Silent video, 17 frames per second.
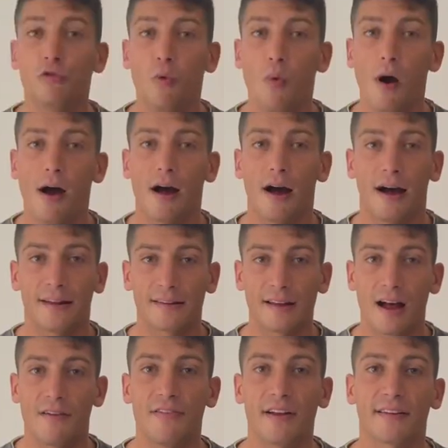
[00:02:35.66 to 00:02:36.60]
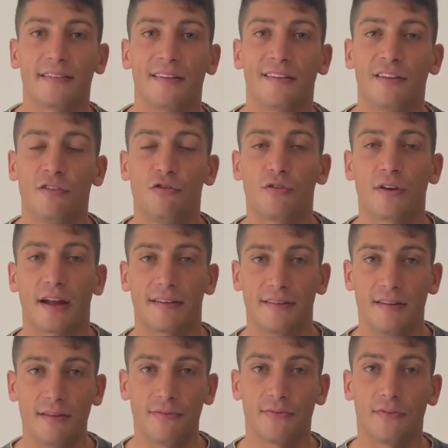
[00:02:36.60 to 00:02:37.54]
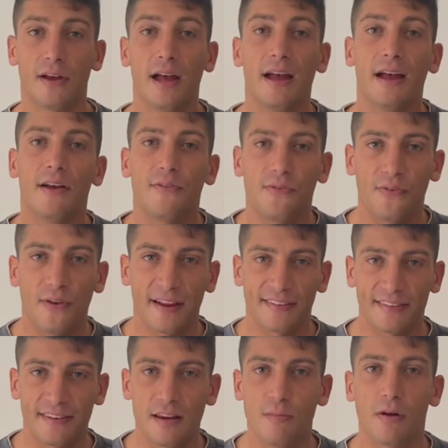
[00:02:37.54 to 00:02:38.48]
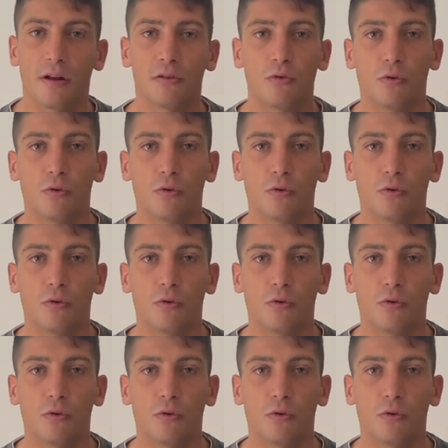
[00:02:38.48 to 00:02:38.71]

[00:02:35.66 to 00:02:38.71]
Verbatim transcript: dois, à travers cet éducatif, facilement